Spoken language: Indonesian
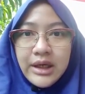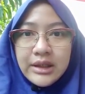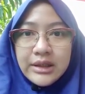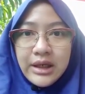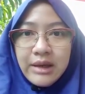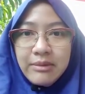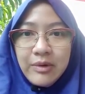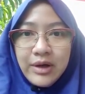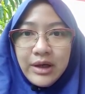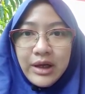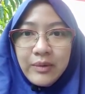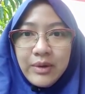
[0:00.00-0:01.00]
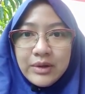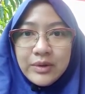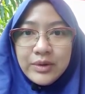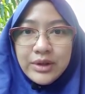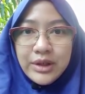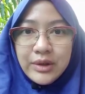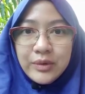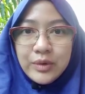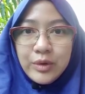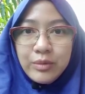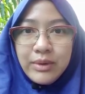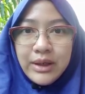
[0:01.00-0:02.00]
yang telah meluangkan waktunya
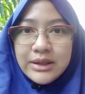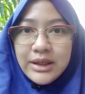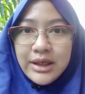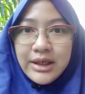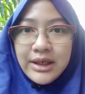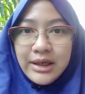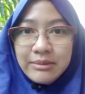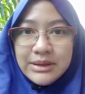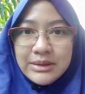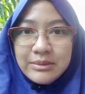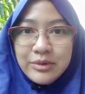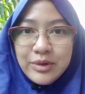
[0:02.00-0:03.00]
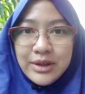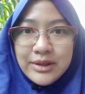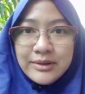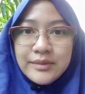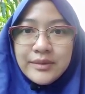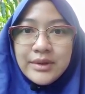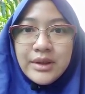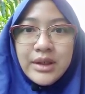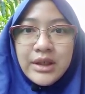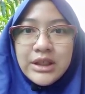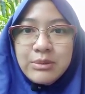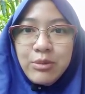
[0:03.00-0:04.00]
untuk mengajarkan kami semua.
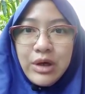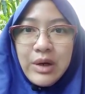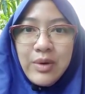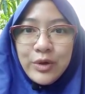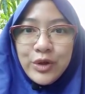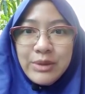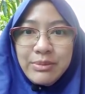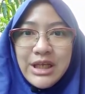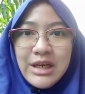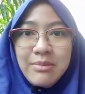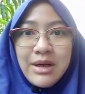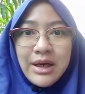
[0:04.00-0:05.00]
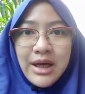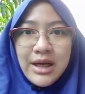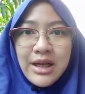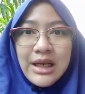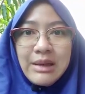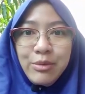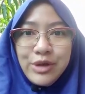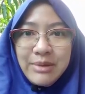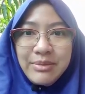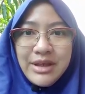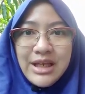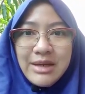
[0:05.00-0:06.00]
Semoga waktu ini menjadi berkah dan infonya
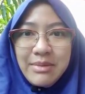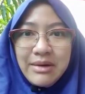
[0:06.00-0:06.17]
menjadi